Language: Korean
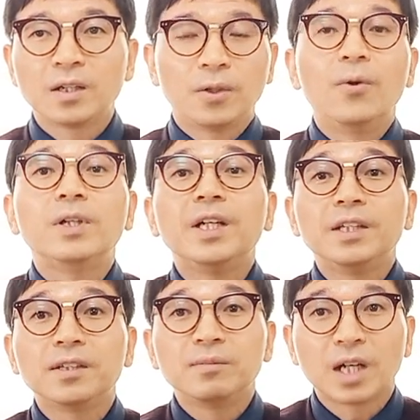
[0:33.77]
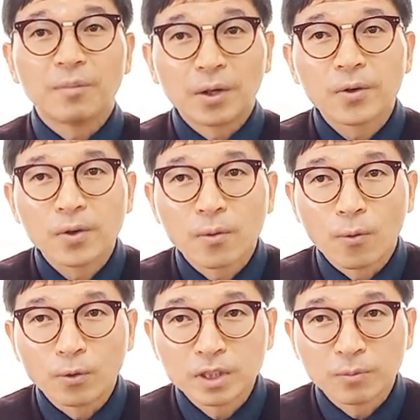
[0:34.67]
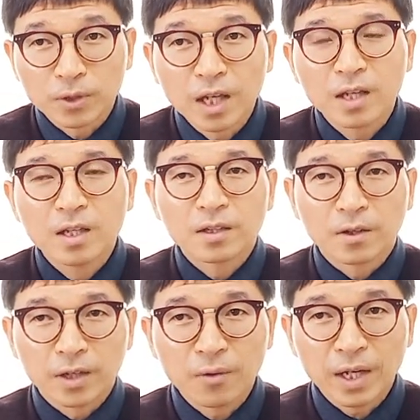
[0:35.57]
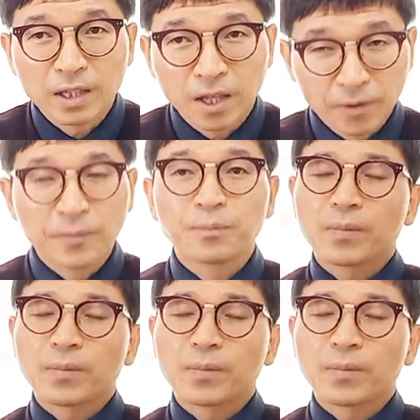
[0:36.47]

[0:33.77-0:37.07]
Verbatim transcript: 그리고 그의 전임자가 바로 55대 경혜왕인데요.